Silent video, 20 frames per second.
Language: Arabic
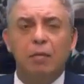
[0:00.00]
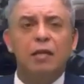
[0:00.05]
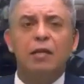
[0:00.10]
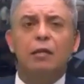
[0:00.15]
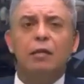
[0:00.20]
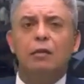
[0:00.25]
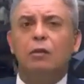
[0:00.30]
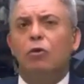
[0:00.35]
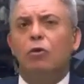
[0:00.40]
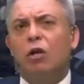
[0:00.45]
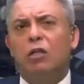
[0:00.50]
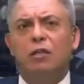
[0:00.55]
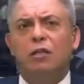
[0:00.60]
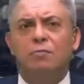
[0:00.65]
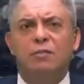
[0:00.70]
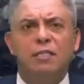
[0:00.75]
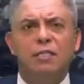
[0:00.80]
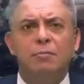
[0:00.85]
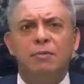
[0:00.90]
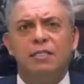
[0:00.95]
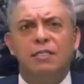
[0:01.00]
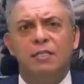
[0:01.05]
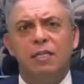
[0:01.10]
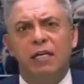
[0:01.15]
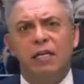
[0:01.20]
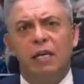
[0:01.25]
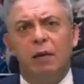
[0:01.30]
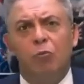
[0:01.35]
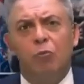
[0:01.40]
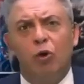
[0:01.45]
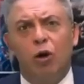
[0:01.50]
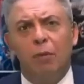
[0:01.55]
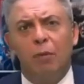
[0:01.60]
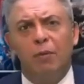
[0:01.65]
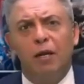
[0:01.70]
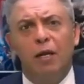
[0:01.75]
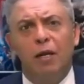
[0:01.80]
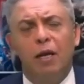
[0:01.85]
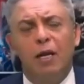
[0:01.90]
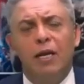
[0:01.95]
ماذا تقدم سيمنز لينا
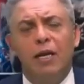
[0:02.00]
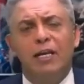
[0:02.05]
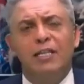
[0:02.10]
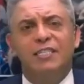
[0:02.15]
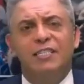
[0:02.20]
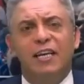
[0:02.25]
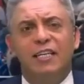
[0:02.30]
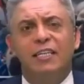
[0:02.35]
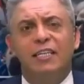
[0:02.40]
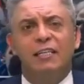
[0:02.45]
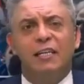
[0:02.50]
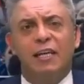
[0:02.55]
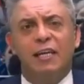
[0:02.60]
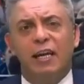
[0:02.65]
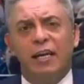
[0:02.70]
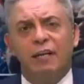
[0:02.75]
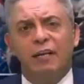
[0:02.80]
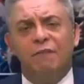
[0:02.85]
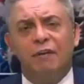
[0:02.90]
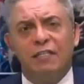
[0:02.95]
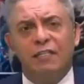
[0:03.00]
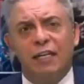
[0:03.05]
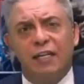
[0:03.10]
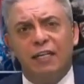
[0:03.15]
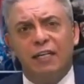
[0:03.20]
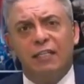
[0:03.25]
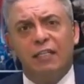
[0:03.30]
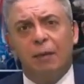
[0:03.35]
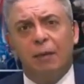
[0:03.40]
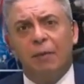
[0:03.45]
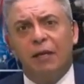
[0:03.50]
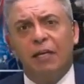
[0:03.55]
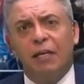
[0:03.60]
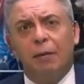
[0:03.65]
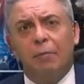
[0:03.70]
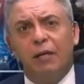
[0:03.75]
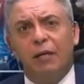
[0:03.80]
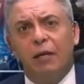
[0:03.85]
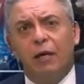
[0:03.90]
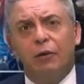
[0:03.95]
مقابل زياده ان هندفع زياده
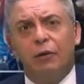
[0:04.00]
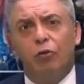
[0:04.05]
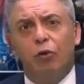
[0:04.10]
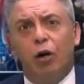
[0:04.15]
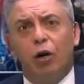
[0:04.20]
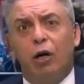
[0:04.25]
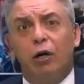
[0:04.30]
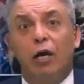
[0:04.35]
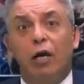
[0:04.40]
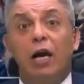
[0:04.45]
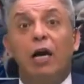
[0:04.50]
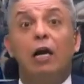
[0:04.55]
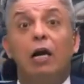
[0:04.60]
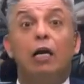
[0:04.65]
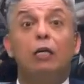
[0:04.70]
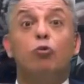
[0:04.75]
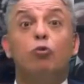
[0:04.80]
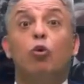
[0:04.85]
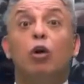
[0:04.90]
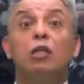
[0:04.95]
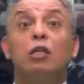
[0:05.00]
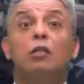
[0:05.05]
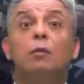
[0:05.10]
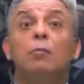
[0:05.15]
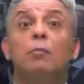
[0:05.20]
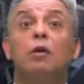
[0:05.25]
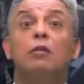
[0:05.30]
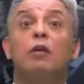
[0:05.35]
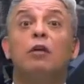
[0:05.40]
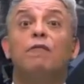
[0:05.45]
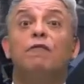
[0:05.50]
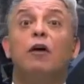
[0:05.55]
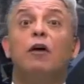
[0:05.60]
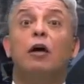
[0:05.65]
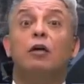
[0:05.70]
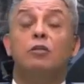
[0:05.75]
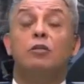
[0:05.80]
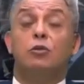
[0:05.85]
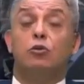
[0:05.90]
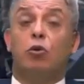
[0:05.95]
8 مليار دولار قال لك هتقدم قطار
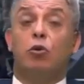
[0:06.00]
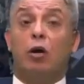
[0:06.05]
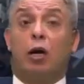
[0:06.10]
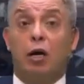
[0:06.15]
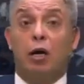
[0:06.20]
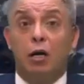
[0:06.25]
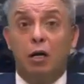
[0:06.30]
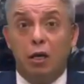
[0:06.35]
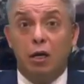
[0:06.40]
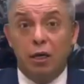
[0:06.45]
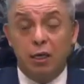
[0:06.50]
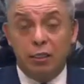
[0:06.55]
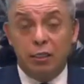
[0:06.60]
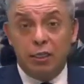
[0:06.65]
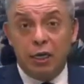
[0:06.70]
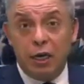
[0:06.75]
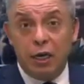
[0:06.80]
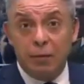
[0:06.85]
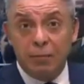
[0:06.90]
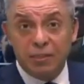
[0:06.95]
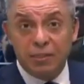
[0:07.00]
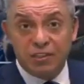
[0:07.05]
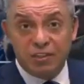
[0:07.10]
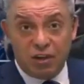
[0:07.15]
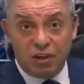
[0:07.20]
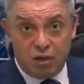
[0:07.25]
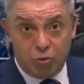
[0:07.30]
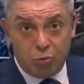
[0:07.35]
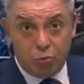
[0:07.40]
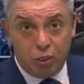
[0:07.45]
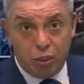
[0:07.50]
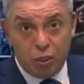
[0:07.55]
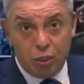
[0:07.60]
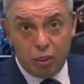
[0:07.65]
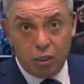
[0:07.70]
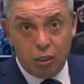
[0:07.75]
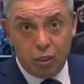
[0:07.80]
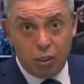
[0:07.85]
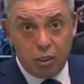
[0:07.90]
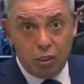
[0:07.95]
فائق السرعه ده مصراوي
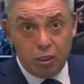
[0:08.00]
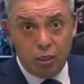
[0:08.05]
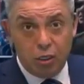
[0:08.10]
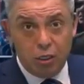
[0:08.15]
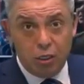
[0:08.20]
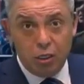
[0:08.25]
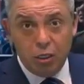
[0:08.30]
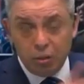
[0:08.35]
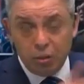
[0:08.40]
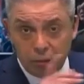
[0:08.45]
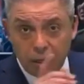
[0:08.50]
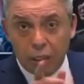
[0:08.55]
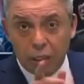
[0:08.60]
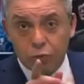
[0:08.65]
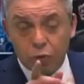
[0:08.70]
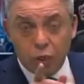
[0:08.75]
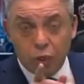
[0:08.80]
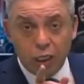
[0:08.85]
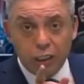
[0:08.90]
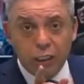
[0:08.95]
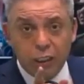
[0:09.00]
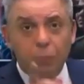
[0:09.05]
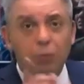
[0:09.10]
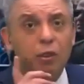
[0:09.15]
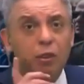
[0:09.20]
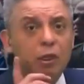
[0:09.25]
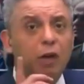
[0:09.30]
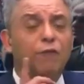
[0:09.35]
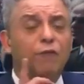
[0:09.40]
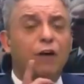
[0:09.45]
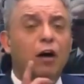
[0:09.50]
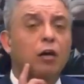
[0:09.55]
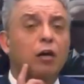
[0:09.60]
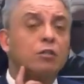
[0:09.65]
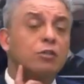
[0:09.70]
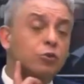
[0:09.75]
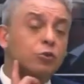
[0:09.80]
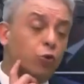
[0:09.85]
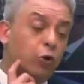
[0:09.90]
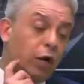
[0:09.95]
هتقدم قطار
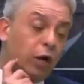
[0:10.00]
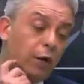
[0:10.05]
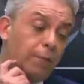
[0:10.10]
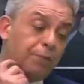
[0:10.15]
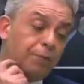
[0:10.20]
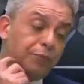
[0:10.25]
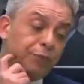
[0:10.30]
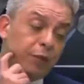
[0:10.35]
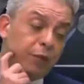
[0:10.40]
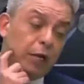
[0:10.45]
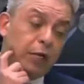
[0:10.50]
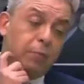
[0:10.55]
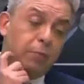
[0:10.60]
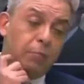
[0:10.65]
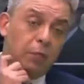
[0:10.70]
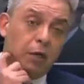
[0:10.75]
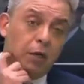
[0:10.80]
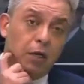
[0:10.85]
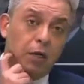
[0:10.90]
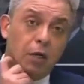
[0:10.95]
فائق السرعه طيب